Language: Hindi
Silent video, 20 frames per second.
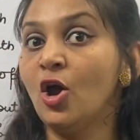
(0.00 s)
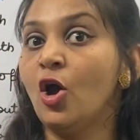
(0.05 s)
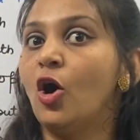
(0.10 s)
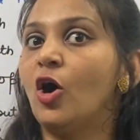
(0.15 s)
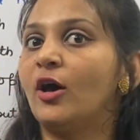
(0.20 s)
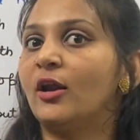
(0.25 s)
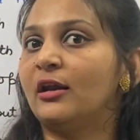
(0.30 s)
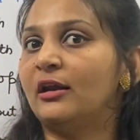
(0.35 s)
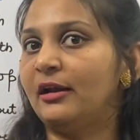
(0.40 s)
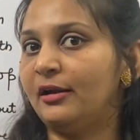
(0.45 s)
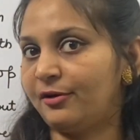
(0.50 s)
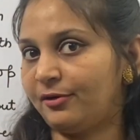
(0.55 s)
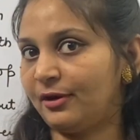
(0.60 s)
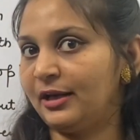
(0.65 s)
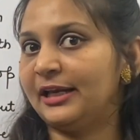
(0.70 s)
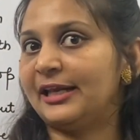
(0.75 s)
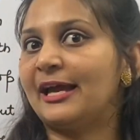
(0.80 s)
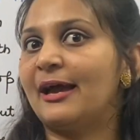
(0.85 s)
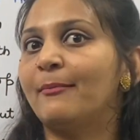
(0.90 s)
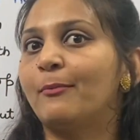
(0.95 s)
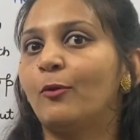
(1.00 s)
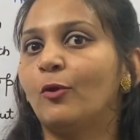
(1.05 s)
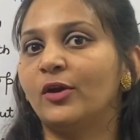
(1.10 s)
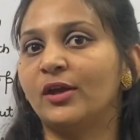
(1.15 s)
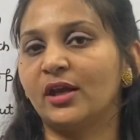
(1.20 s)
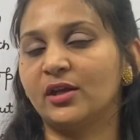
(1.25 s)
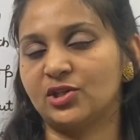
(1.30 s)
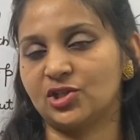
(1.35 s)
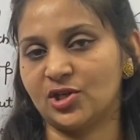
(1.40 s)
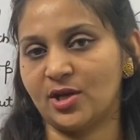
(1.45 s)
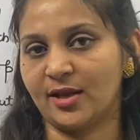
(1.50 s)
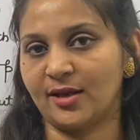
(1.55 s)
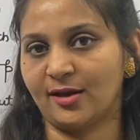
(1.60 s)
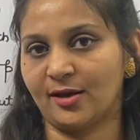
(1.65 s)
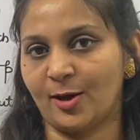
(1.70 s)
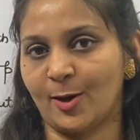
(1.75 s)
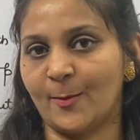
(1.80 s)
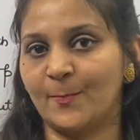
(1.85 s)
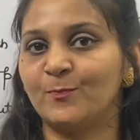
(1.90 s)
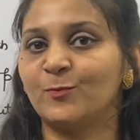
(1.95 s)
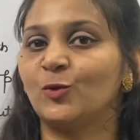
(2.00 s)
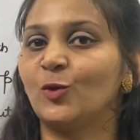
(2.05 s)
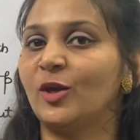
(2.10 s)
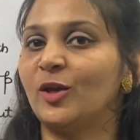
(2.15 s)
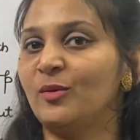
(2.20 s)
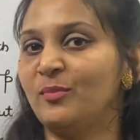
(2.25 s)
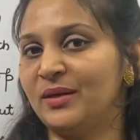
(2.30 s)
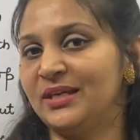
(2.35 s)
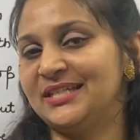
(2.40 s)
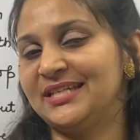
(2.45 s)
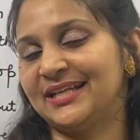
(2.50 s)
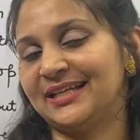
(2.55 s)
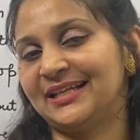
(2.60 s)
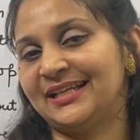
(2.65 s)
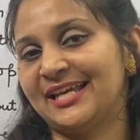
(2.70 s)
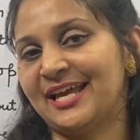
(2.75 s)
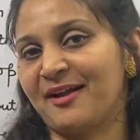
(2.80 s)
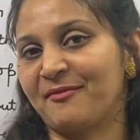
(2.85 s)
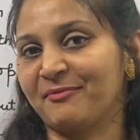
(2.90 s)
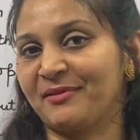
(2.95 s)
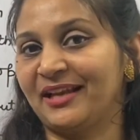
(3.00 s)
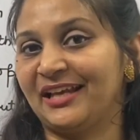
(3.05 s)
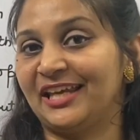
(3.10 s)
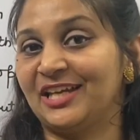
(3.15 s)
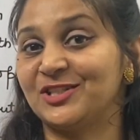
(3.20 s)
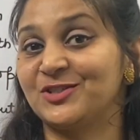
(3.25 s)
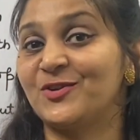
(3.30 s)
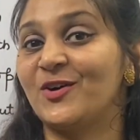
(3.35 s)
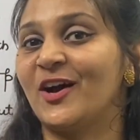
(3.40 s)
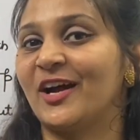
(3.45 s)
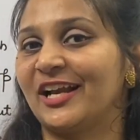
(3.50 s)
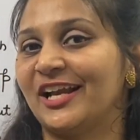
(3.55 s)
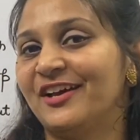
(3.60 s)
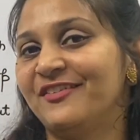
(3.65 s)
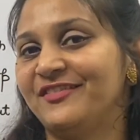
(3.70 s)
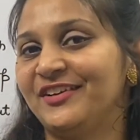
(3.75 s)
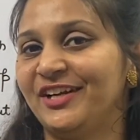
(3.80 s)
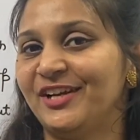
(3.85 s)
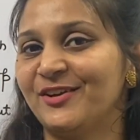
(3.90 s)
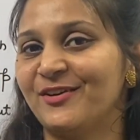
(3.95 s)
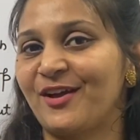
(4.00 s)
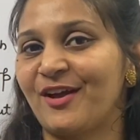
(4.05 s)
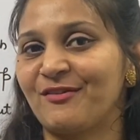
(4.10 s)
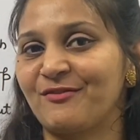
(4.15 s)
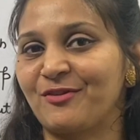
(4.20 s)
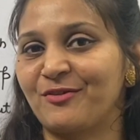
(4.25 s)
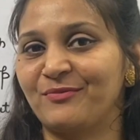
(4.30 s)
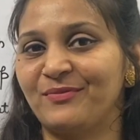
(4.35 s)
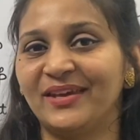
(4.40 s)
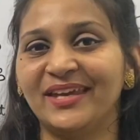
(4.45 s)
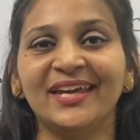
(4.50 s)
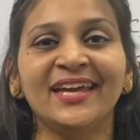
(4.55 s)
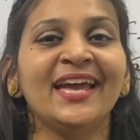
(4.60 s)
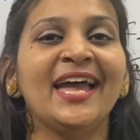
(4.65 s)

और लिटरली आपको ये अच्छा लगा तो इमीडिएटली आपके लिए जो अगला वीडियो है वो भी